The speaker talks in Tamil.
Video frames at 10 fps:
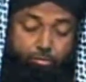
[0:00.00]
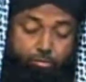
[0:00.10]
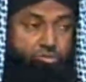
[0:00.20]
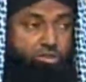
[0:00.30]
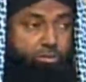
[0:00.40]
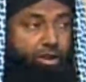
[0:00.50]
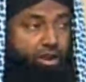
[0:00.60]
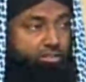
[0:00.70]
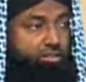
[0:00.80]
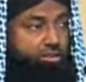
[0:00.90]
பரிசுத்தமான
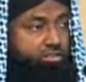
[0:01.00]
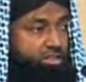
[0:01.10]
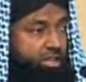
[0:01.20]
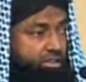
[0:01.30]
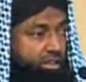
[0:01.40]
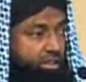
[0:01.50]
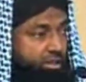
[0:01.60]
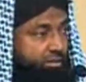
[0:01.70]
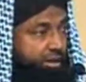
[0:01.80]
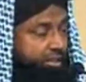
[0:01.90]
தீனல் இஸ்லாத்தை
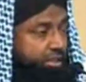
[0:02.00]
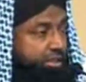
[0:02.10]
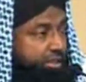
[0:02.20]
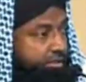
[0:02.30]
நமக்கு வழங்கி